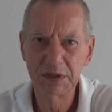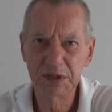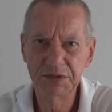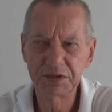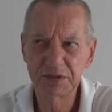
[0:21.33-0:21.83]

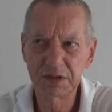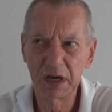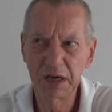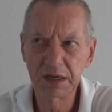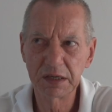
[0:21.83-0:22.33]
ist
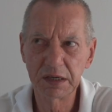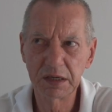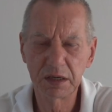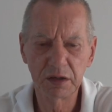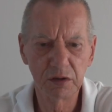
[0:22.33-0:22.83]

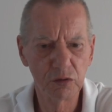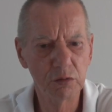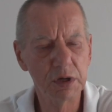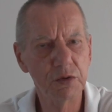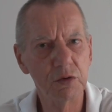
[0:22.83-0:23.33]
eigentlich
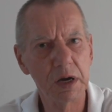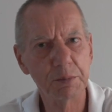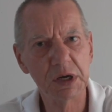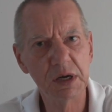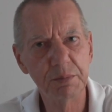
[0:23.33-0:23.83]
so in so
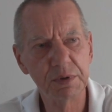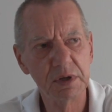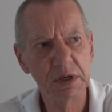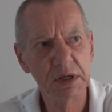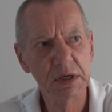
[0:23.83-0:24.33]
einem Clip
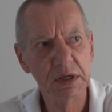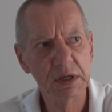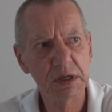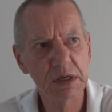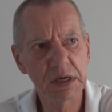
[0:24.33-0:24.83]

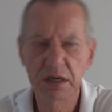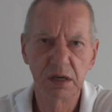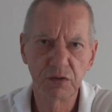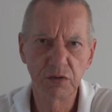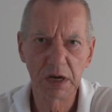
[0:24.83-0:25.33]

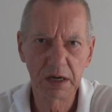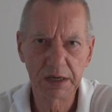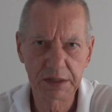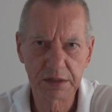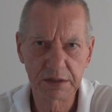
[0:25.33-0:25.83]
nicht zu
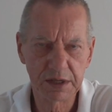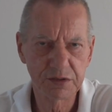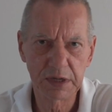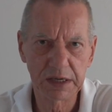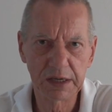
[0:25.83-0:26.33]
erreichen, das
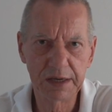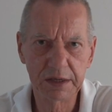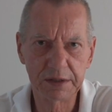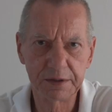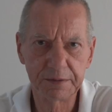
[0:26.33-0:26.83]
zu
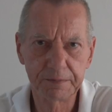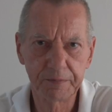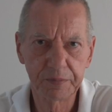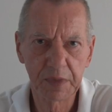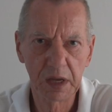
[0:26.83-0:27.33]
erklären.
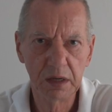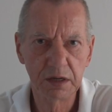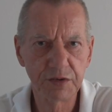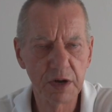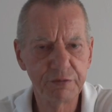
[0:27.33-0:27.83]

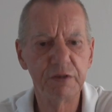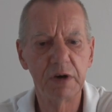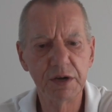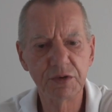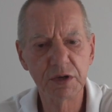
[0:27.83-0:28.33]
Deshalb
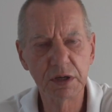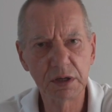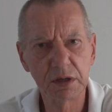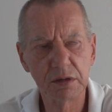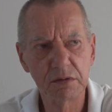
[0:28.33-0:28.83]
verweise
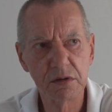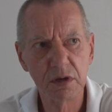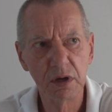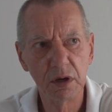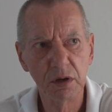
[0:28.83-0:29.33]
ich
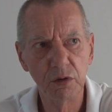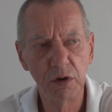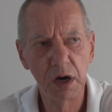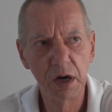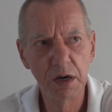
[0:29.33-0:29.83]

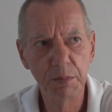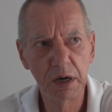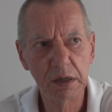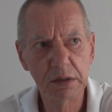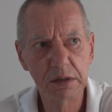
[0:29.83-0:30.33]
noch
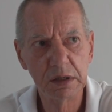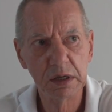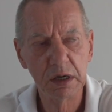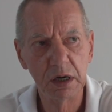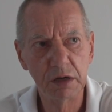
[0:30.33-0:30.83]
einmal
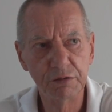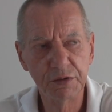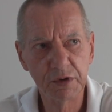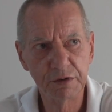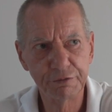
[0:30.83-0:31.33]
auf
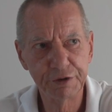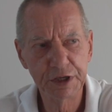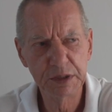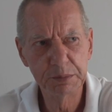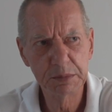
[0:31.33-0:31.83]
unseren
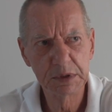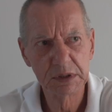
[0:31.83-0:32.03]
Film